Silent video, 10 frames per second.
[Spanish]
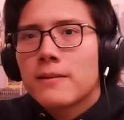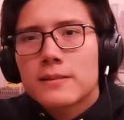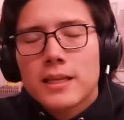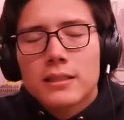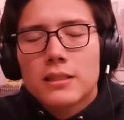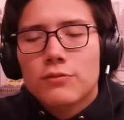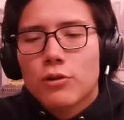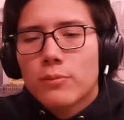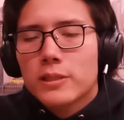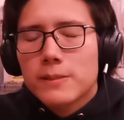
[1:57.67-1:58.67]
en
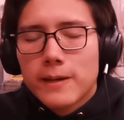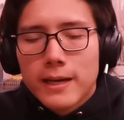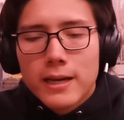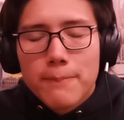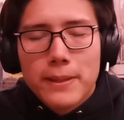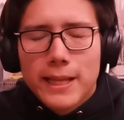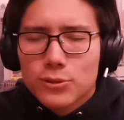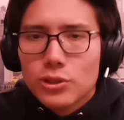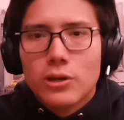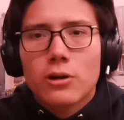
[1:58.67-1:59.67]
cierta forma se va a caer
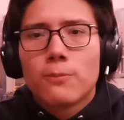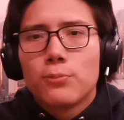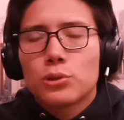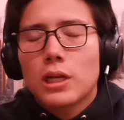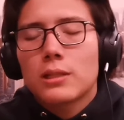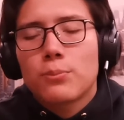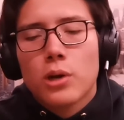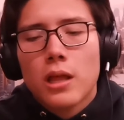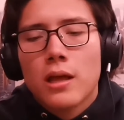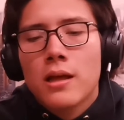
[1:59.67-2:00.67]
a pedazos en algún punto de
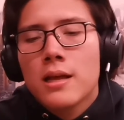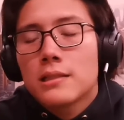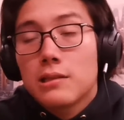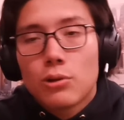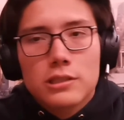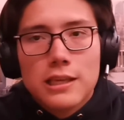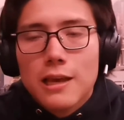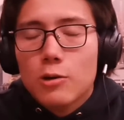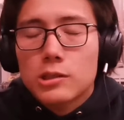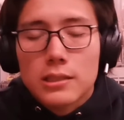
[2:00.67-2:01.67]
la temporada. Si
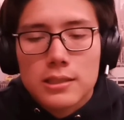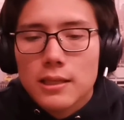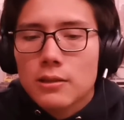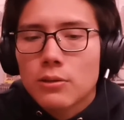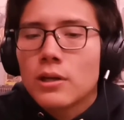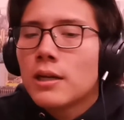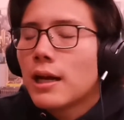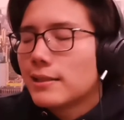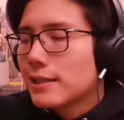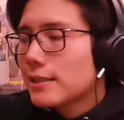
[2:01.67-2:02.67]
no es que ya lo está haciendo.